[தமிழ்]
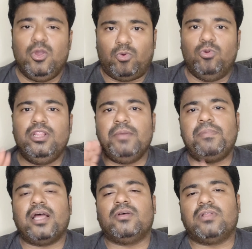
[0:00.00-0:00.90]
குல்தீப்
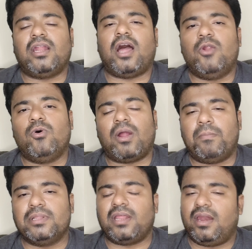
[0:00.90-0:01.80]
யாதவ் தான் நாலு ஓவர்
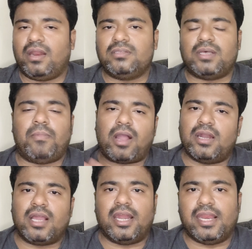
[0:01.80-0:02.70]
ஐம்பத்தி ரெண்டு ரன் சம காட்டு
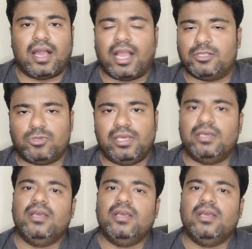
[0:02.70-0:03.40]
காட்டிட்டாங்க ஆக்சுவலி